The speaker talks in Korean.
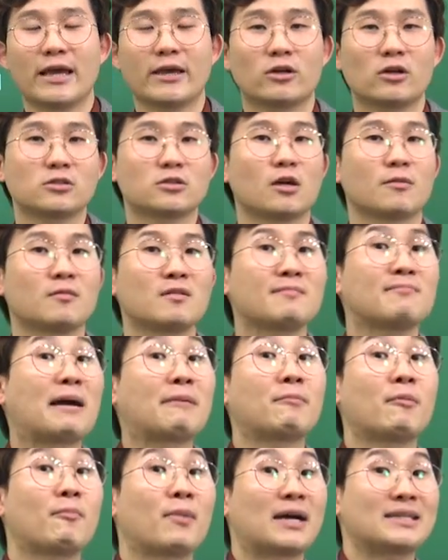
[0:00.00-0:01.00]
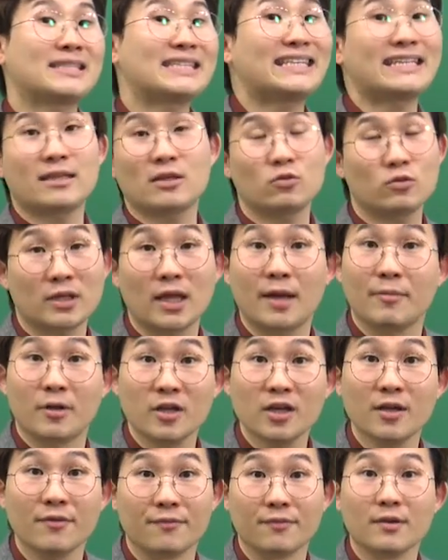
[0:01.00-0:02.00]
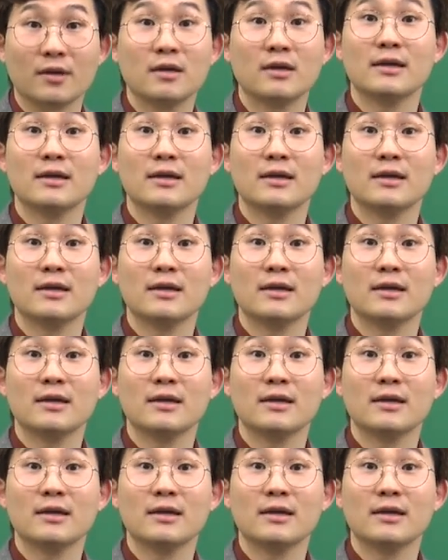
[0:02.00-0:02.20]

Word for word: 해결 접근 방법까지 익히고 나면은